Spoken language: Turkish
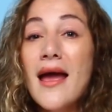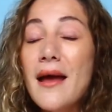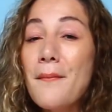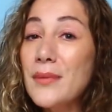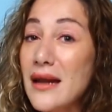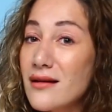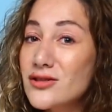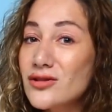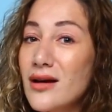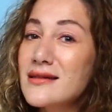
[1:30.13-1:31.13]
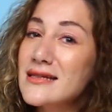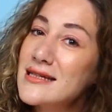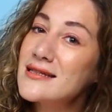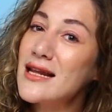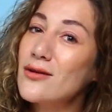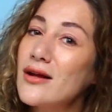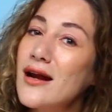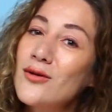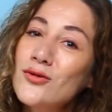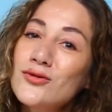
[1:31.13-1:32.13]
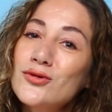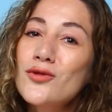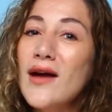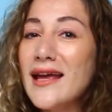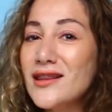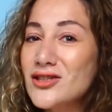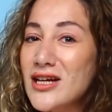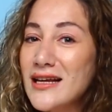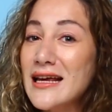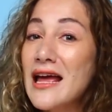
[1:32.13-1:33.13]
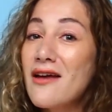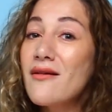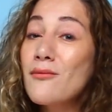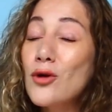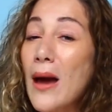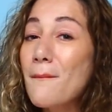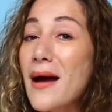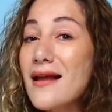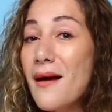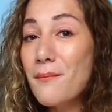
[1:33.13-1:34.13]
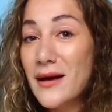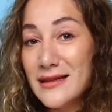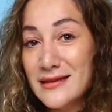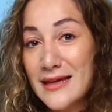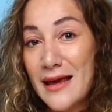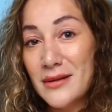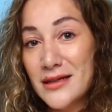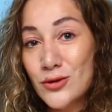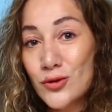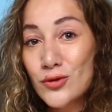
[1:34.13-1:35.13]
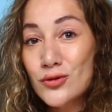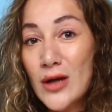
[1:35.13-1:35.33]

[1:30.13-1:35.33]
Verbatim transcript: Birazcık daha zihinsel olarak kuruntulu ve endişeli ve mükemmel yapmak isteyebilir çocuğunuz.